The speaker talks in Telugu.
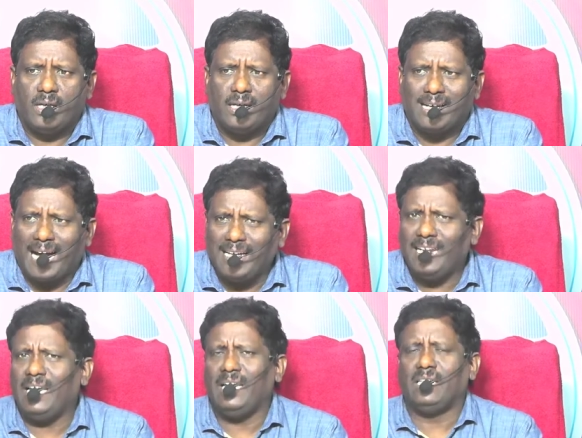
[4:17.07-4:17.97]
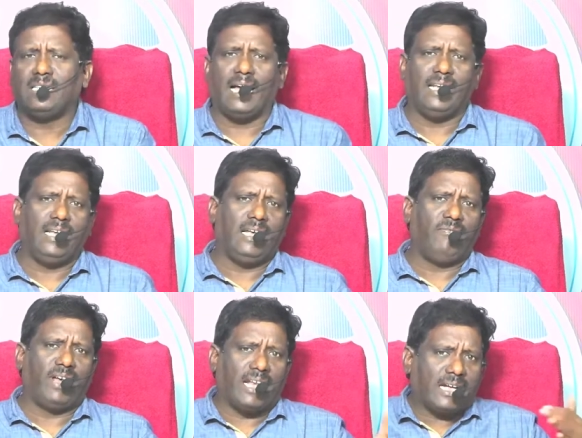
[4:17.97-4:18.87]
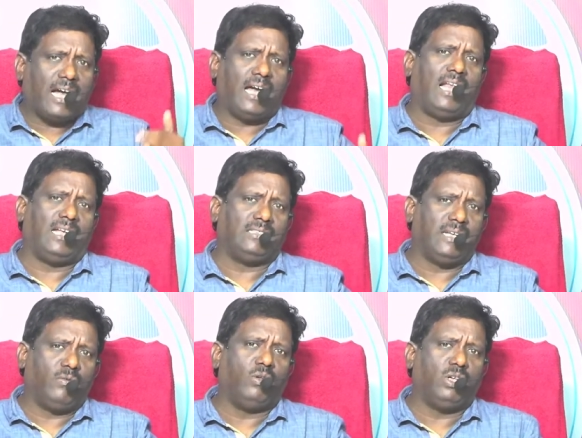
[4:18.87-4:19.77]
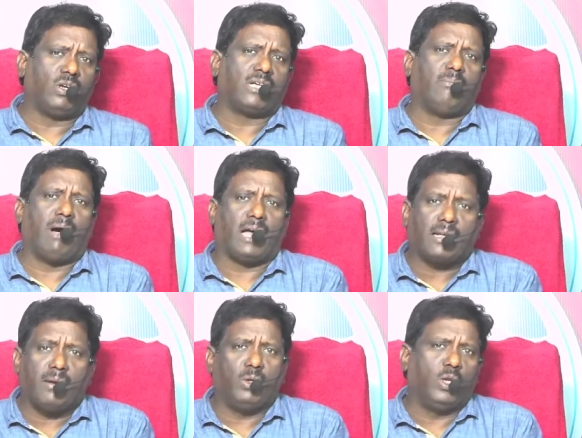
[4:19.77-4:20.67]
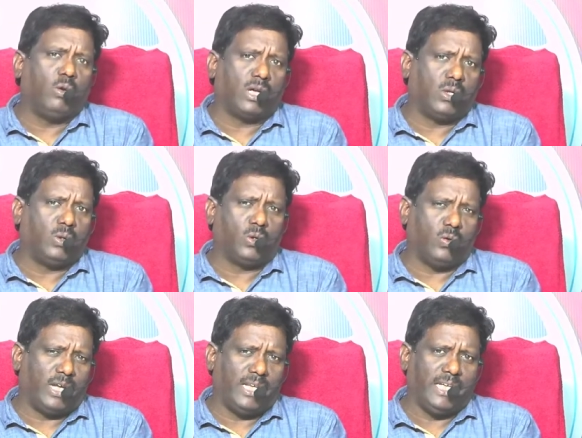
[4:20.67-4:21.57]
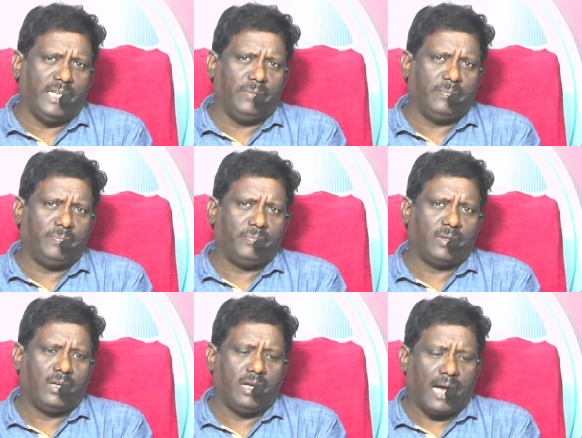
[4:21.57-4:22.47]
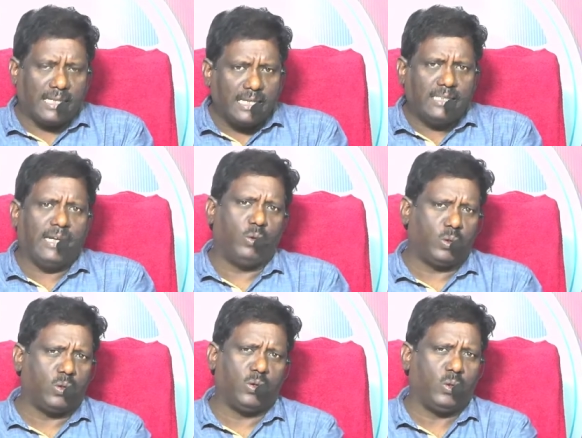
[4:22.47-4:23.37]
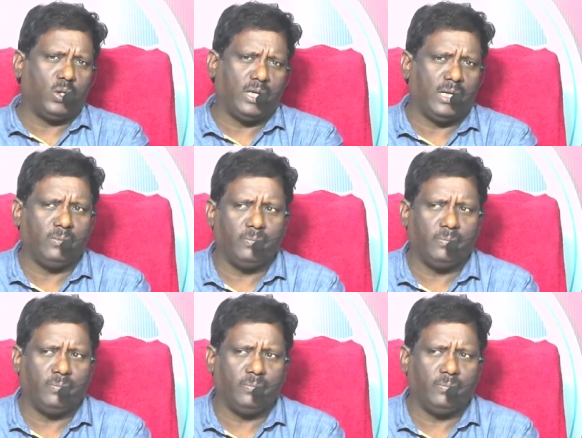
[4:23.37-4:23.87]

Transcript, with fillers: కానీ దాని వెనకాల దేవుని యొక్క మార్గమును నువ్వు కనుక్కోవాలి అదే దేవుడు కోరుకుంటున్నాడు